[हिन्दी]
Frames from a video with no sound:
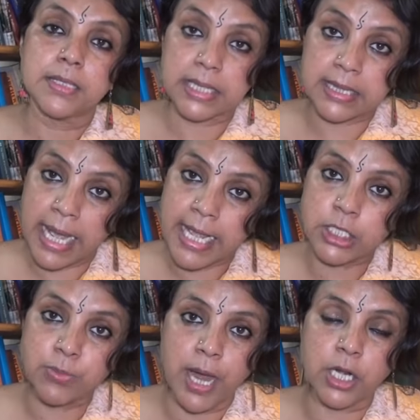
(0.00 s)

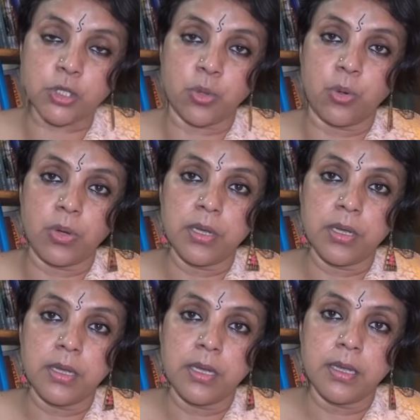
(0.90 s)
27 मार्च को
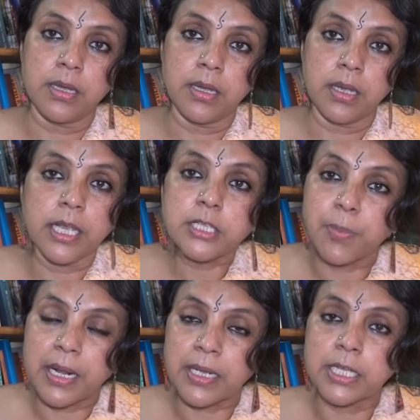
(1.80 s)
इस
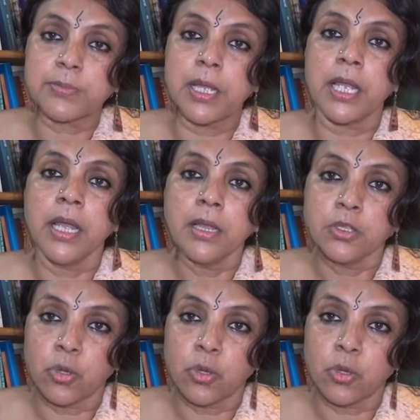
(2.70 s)
मरकज़ में